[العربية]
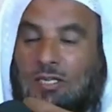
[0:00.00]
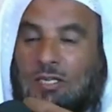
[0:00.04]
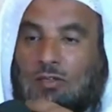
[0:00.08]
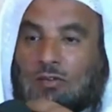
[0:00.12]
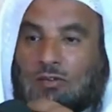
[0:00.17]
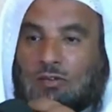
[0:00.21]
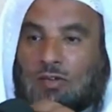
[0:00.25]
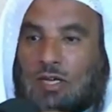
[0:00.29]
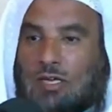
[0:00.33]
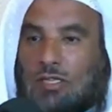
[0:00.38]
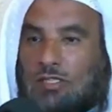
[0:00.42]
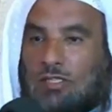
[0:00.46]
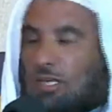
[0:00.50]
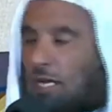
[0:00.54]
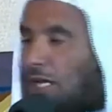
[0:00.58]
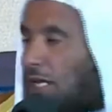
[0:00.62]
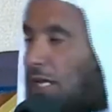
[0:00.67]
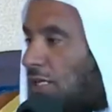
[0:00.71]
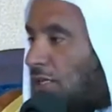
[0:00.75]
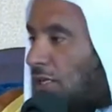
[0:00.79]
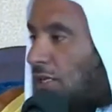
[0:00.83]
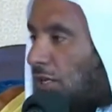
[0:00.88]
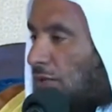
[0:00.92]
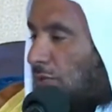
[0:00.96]

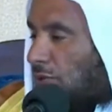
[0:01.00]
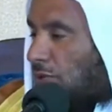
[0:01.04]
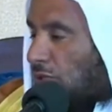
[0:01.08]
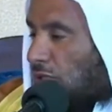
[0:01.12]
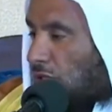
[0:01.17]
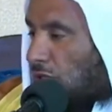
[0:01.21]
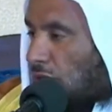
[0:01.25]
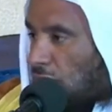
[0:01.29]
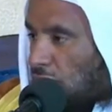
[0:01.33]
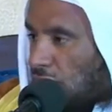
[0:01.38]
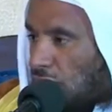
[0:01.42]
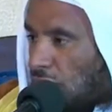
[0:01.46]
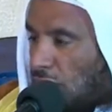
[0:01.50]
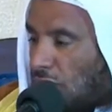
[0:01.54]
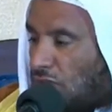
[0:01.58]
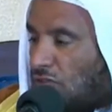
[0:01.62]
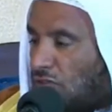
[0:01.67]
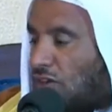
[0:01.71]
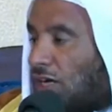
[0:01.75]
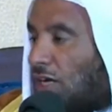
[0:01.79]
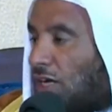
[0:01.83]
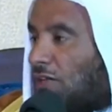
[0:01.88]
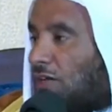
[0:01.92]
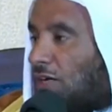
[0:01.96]
فسألت النبي صلى الله عليه وسلم
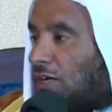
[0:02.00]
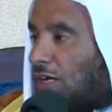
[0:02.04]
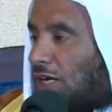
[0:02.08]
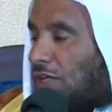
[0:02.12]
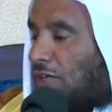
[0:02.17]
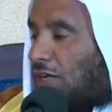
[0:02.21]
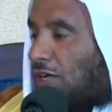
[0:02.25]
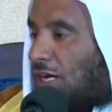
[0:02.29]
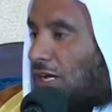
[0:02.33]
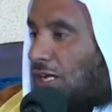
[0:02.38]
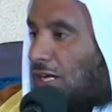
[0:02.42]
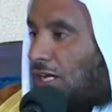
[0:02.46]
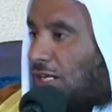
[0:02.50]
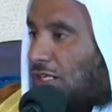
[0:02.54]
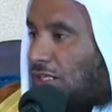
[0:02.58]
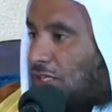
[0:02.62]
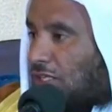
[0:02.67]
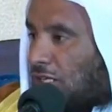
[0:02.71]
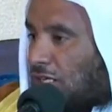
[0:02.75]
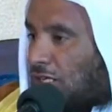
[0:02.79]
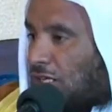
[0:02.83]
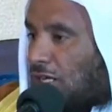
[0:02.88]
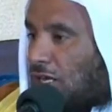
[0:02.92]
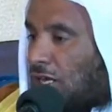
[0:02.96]
فقال قد
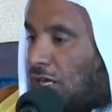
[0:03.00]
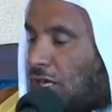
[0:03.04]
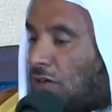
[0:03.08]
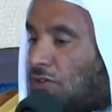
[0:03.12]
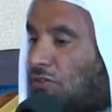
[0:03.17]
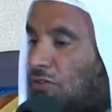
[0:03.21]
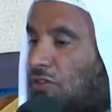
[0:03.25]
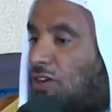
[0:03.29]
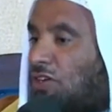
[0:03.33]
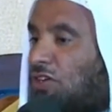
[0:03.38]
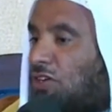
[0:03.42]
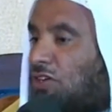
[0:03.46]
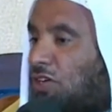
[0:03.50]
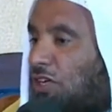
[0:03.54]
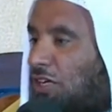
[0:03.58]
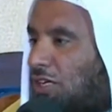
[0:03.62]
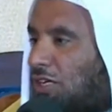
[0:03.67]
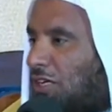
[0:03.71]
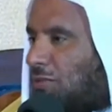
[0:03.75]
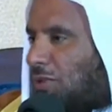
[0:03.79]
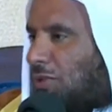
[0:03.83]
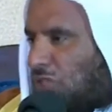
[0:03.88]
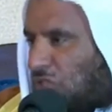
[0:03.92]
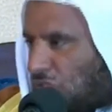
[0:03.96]
حللت
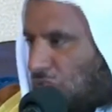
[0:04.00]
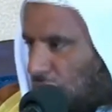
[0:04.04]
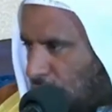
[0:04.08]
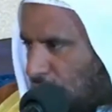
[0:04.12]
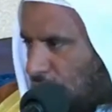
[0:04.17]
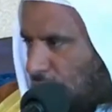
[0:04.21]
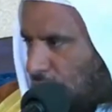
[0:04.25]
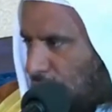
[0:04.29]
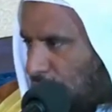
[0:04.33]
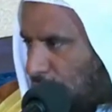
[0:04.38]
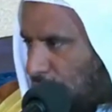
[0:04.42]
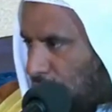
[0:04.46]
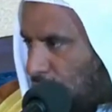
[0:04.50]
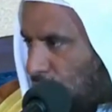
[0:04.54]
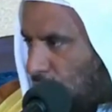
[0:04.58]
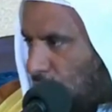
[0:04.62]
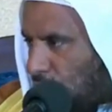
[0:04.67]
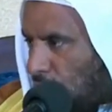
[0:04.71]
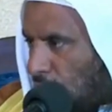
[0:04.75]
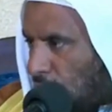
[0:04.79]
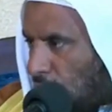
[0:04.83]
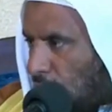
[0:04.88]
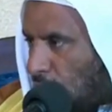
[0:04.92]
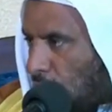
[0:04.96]
فانكحي من شئت
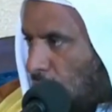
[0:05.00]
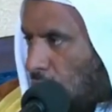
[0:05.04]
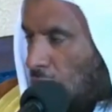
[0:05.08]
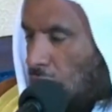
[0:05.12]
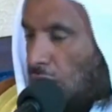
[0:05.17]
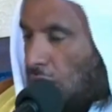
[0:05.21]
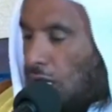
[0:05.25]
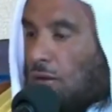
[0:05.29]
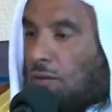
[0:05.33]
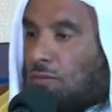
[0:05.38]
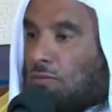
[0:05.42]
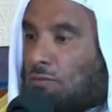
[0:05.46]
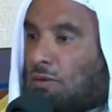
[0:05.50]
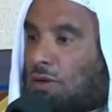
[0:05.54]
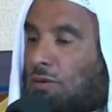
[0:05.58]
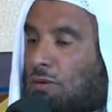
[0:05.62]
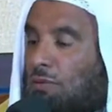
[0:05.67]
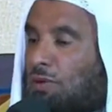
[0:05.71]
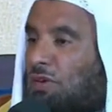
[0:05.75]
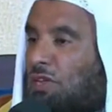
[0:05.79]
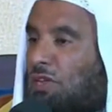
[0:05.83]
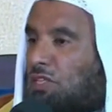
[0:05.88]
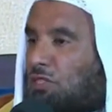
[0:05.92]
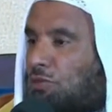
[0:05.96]
أما
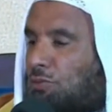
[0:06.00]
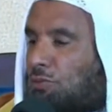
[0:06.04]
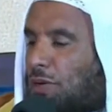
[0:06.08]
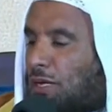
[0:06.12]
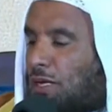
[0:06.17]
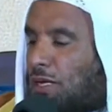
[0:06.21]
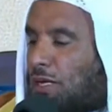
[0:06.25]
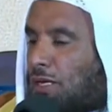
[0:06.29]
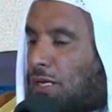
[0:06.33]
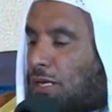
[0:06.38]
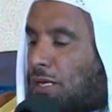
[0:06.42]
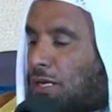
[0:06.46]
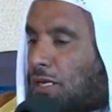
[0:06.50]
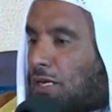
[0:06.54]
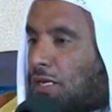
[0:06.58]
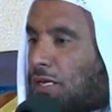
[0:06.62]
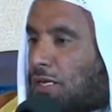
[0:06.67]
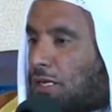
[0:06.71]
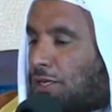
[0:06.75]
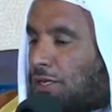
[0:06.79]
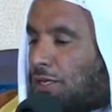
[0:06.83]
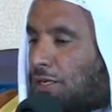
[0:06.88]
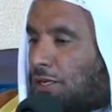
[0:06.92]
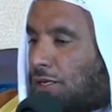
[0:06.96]
بالنسبة
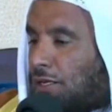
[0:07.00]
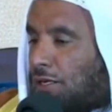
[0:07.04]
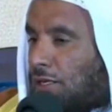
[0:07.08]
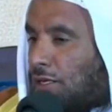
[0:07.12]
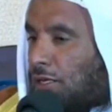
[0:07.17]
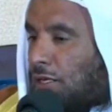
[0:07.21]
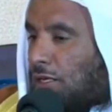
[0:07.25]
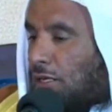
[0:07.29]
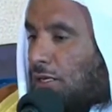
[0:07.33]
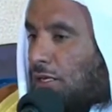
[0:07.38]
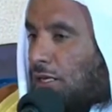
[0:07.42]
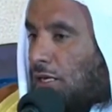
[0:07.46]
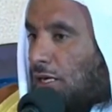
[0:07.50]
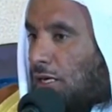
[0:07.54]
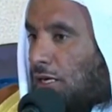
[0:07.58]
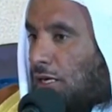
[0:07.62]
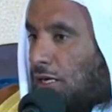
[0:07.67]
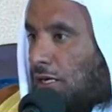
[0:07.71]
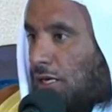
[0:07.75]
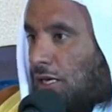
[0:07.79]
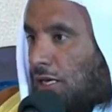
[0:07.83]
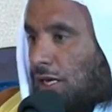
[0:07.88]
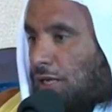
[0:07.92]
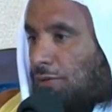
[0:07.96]

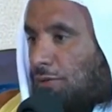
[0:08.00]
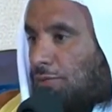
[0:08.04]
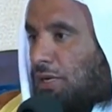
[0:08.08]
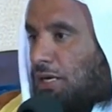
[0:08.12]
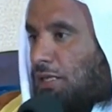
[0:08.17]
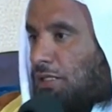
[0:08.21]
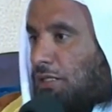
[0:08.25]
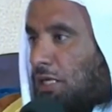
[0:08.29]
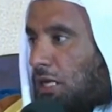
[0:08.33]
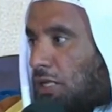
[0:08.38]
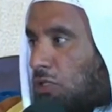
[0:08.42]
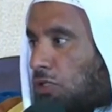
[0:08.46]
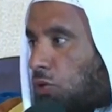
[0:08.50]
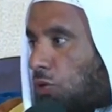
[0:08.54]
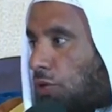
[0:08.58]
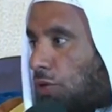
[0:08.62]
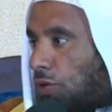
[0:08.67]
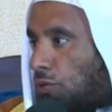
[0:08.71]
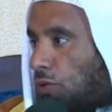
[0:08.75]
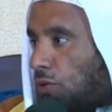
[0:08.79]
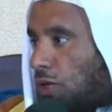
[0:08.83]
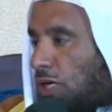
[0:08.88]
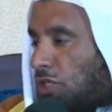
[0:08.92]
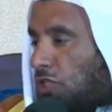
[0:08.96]
لأربعة
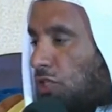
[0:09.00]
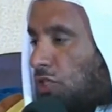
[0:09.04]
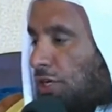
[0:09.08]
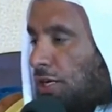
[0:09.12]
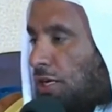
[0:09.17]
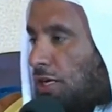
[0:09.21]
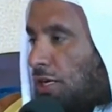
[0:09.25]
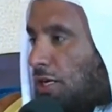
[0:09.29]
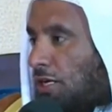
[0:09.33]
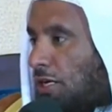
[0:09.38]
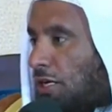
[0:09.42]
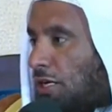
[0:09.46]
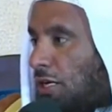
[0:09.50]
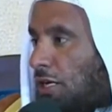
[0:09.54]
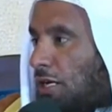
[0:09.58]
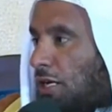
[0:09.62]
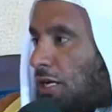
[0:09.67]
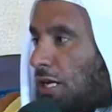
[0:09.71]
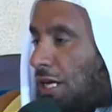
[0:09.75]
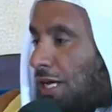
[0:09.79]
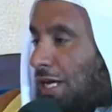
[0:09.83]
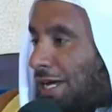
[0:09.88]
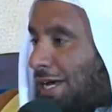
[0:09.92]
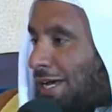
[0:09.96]
أشهر وعشرة
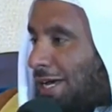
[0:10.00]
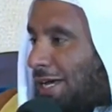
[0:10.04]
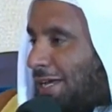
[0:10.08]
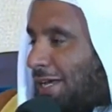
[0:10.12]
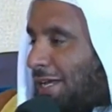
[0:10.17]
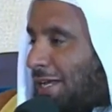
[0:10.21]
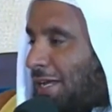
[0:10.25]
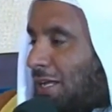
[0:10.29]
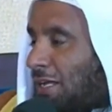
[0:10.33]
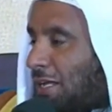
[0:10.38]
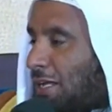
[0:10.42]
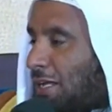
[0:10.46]
الحائل